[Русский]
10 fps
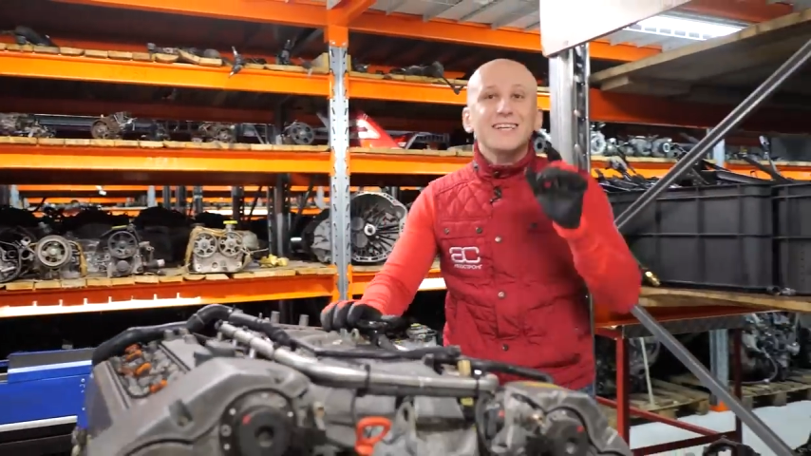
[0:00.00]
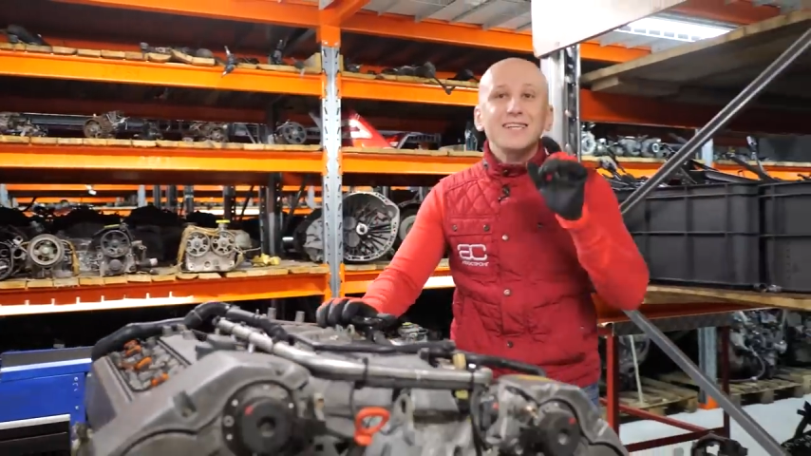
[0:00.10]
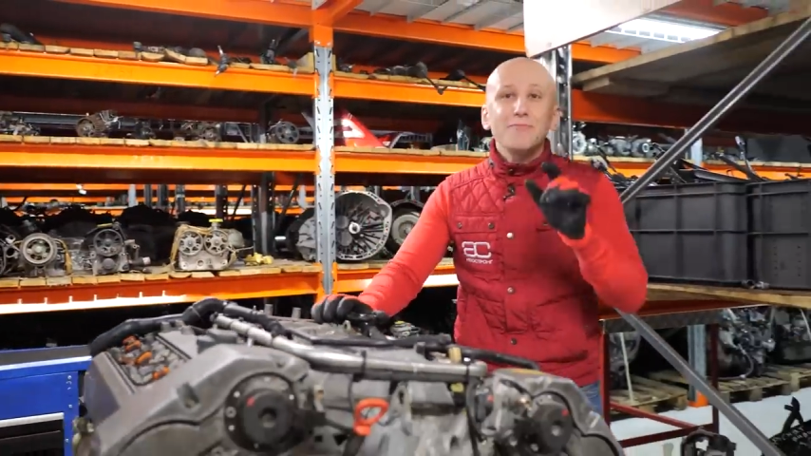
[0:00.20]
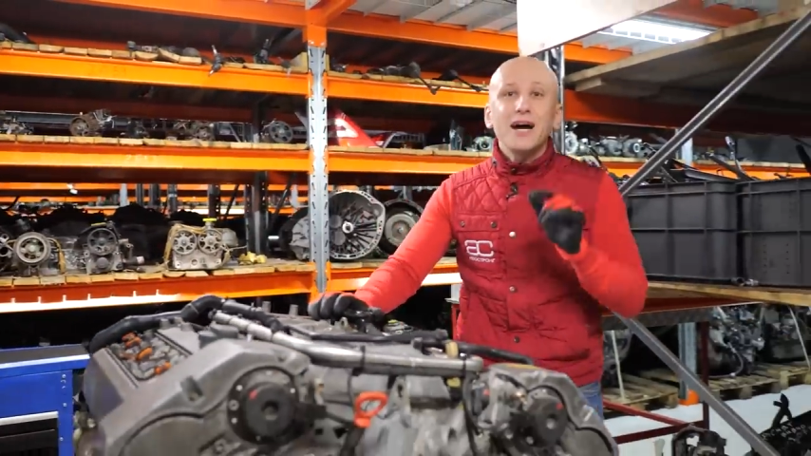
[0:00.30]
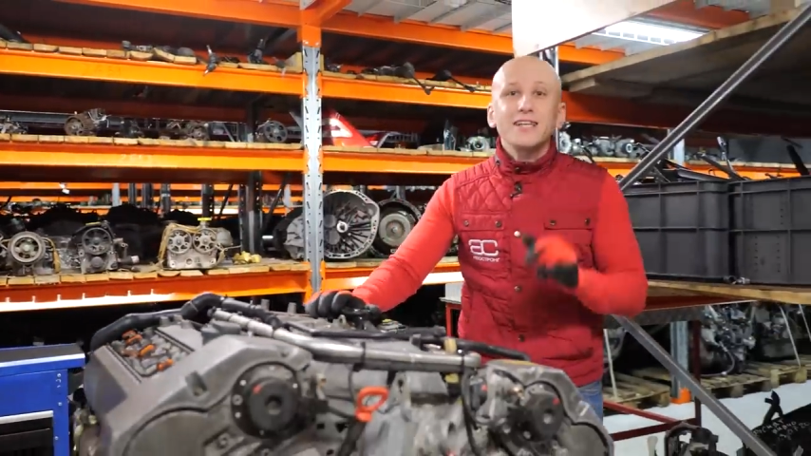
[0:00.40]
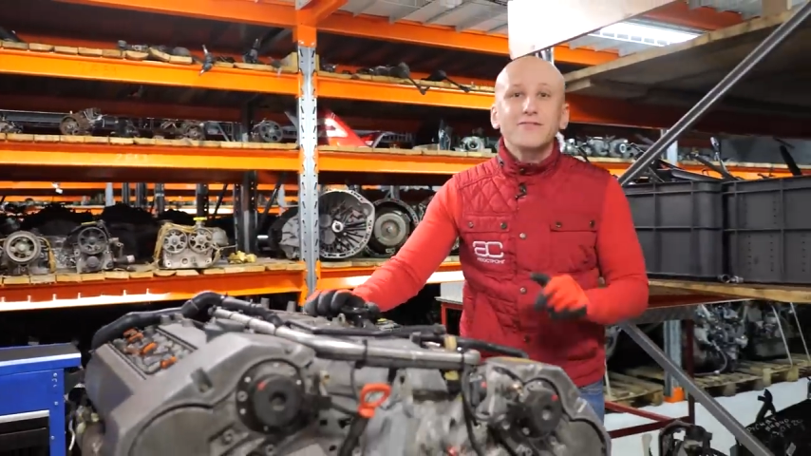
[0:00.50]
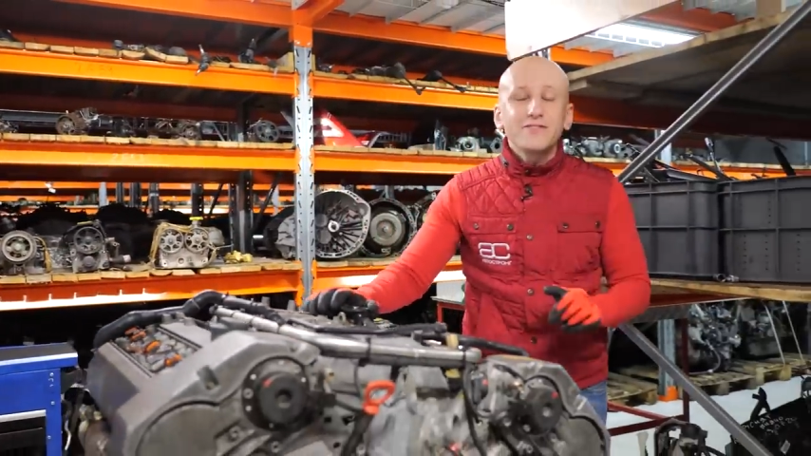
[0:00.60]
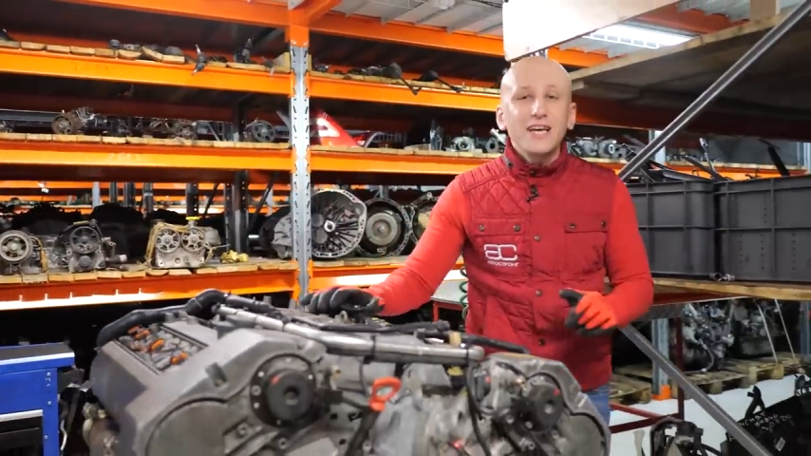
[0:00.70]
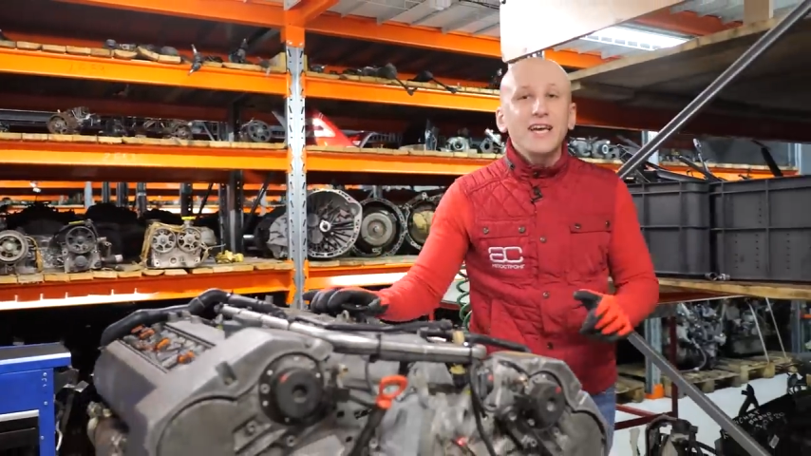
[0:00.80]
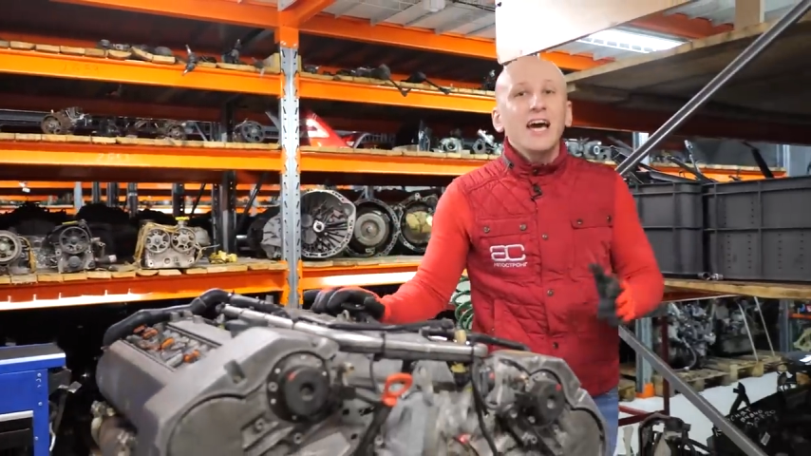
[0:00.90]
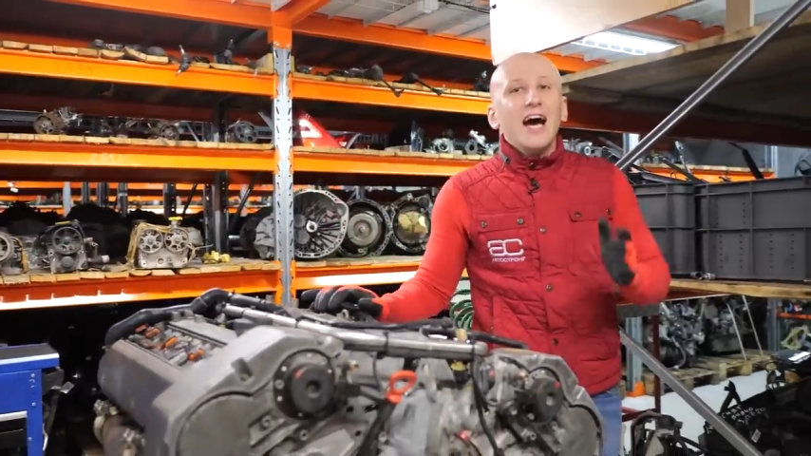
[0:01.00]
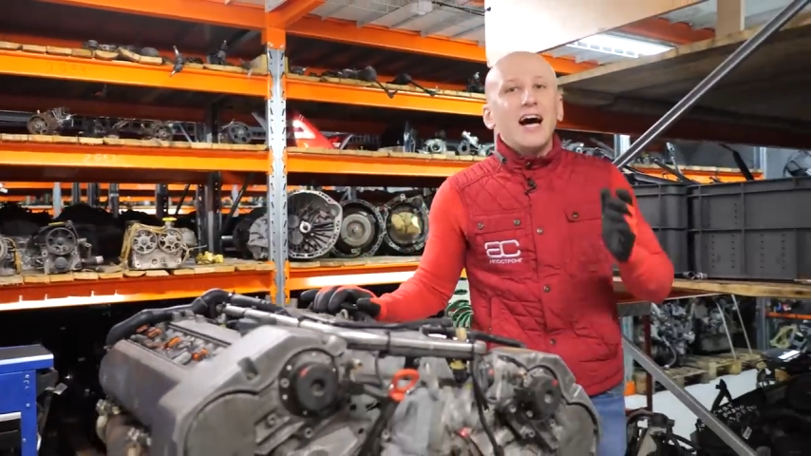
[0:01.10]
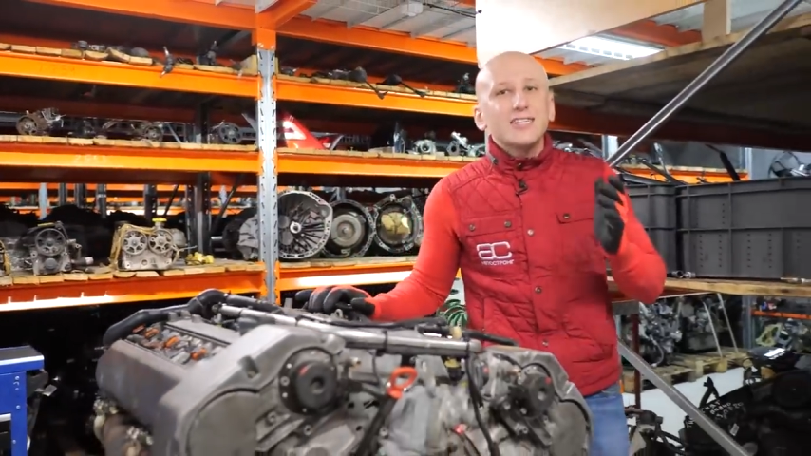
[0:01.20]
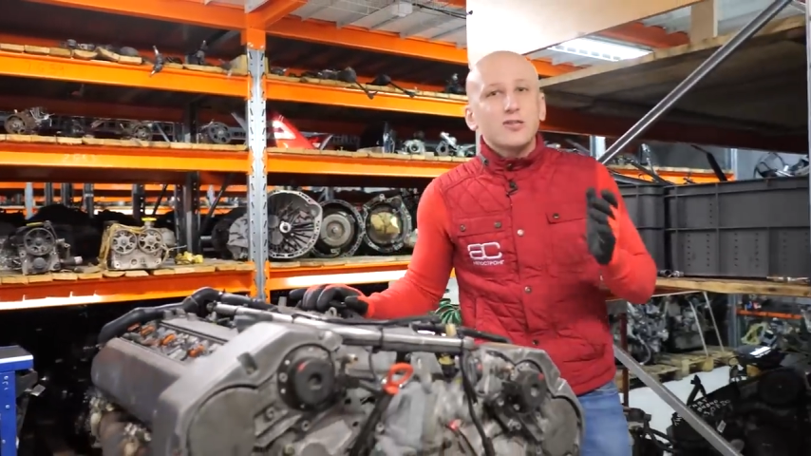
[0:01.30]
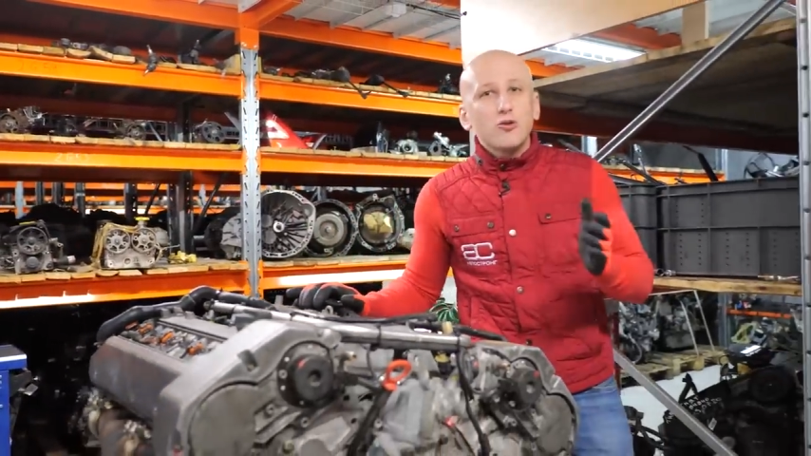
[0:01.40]
занимает в ней
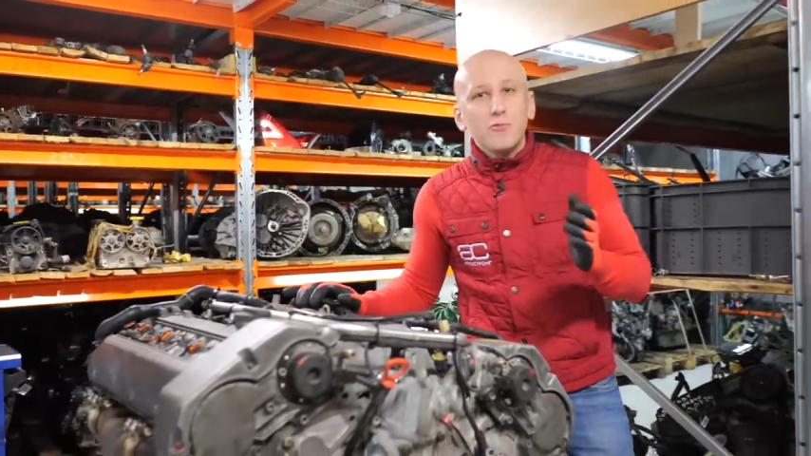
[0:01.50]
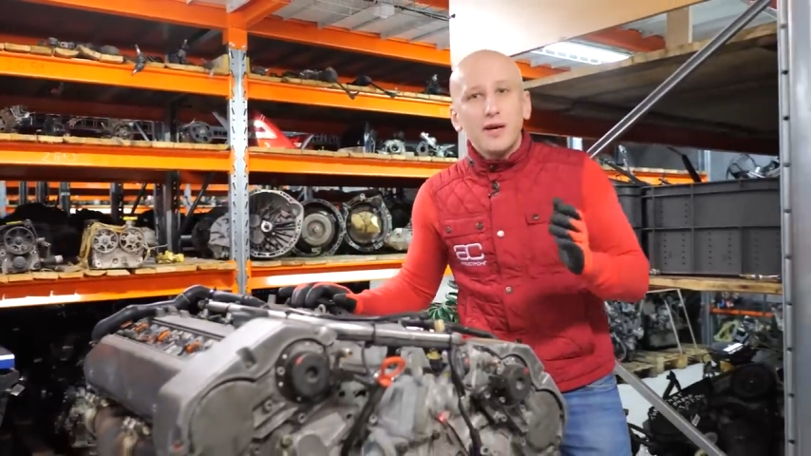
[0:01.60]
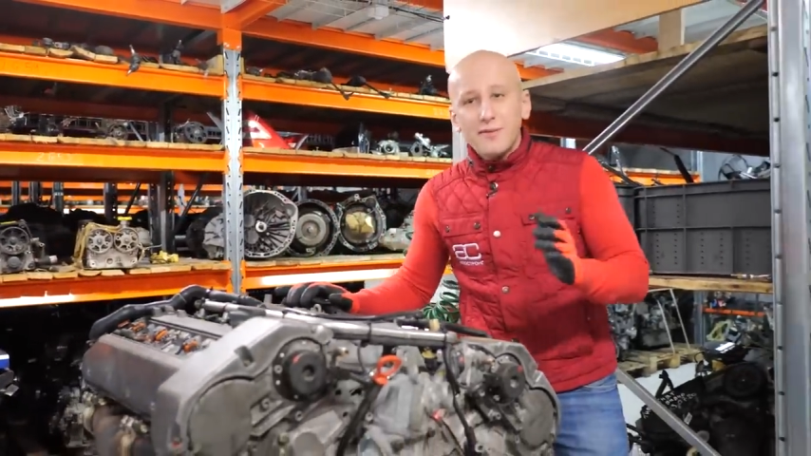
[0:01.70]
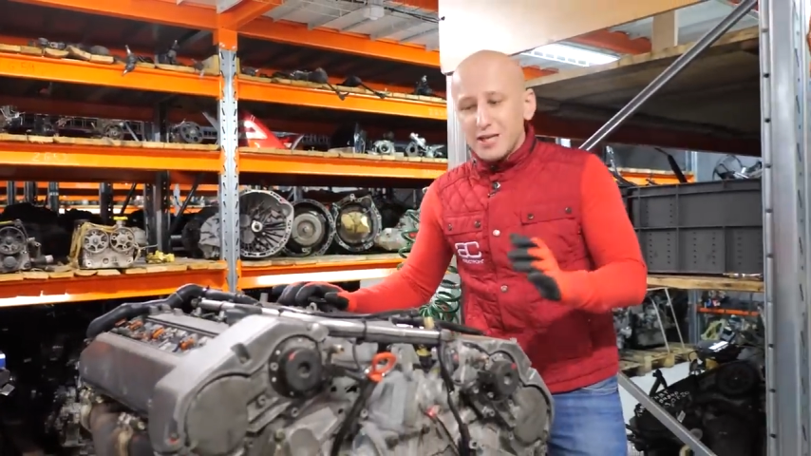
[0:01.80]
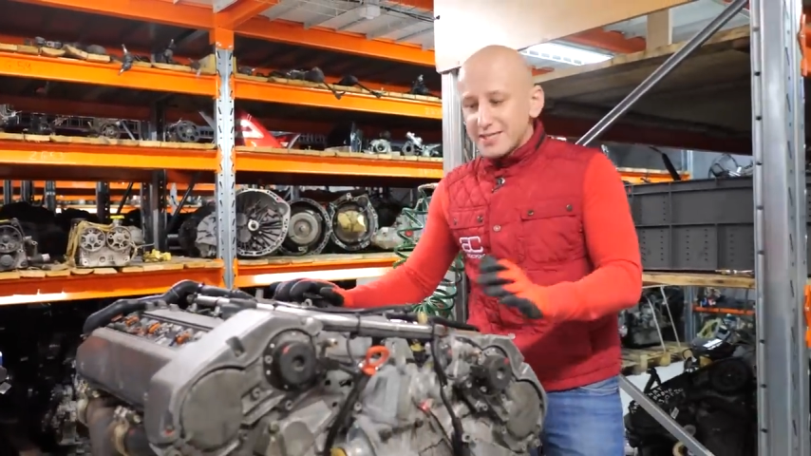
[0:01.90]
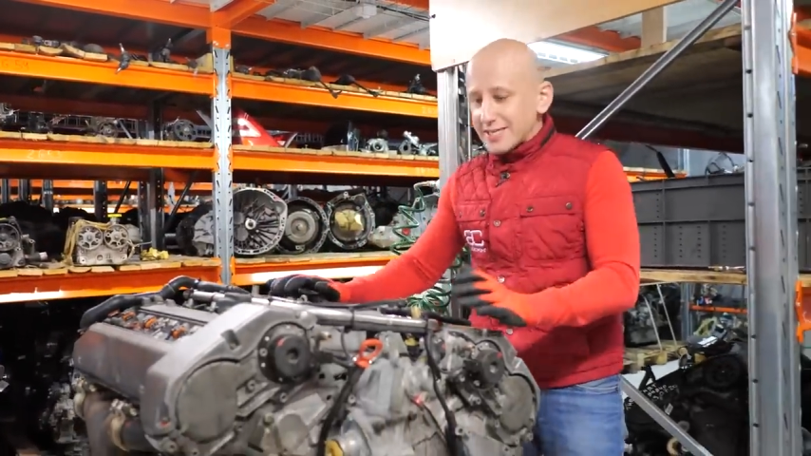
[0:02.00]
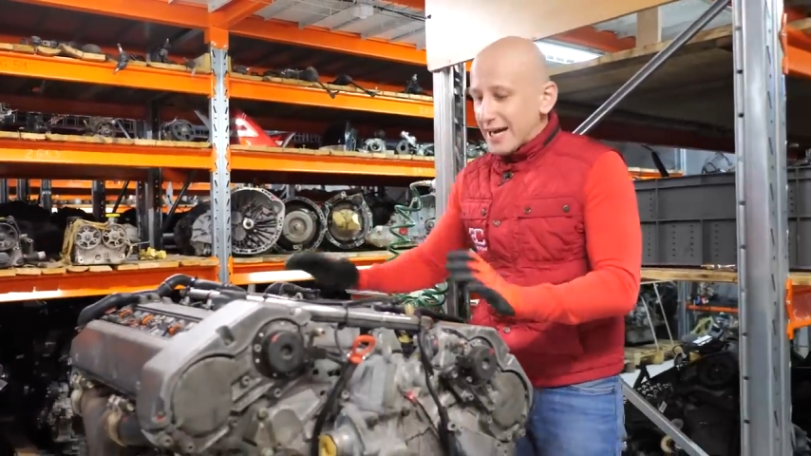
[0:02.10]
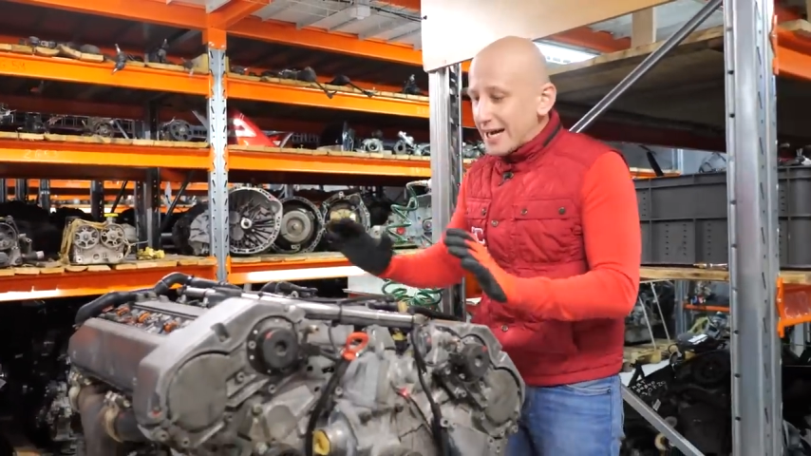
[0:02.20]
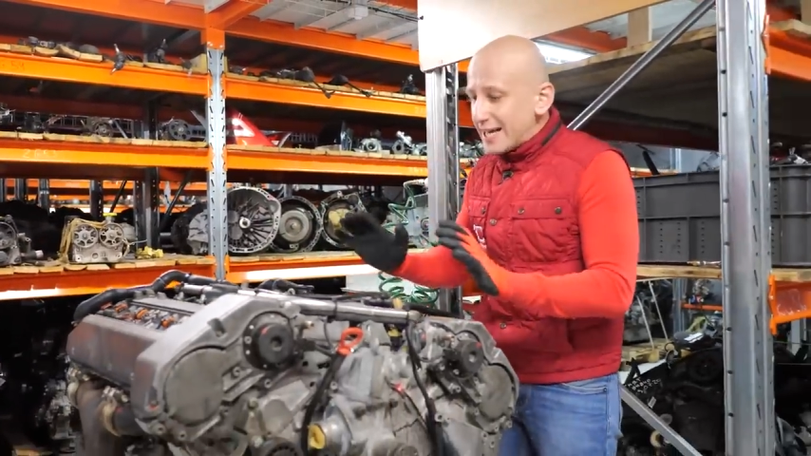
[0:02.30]
особое место.